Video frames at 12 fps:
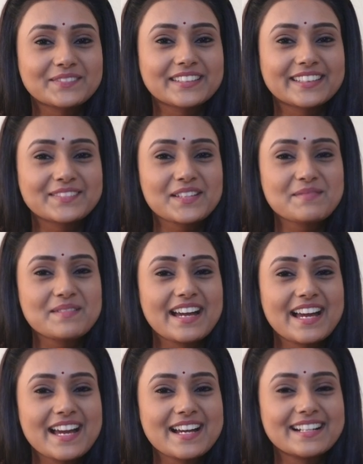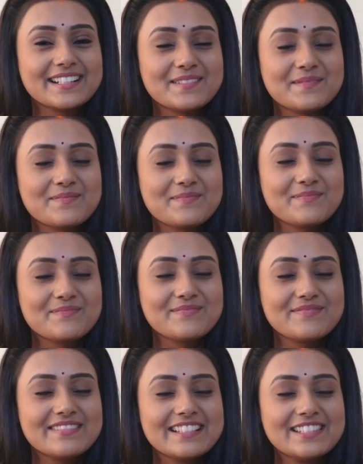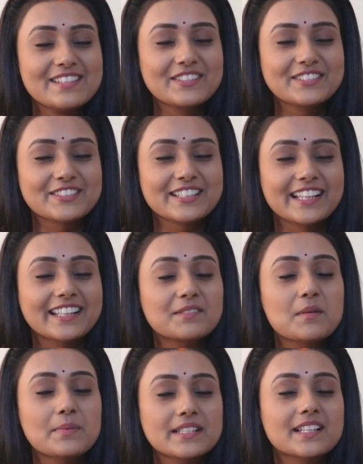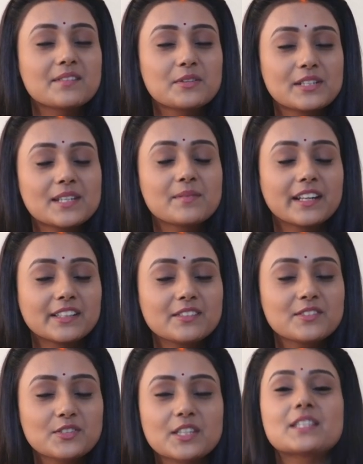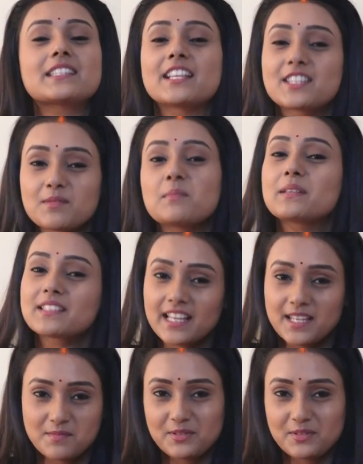फिर भी मैं लोग सोचेंगे कि मैं पिज़्ज़ा बोलने वाली हूँ जो कि सच्चे में पिज़्ज़ा ही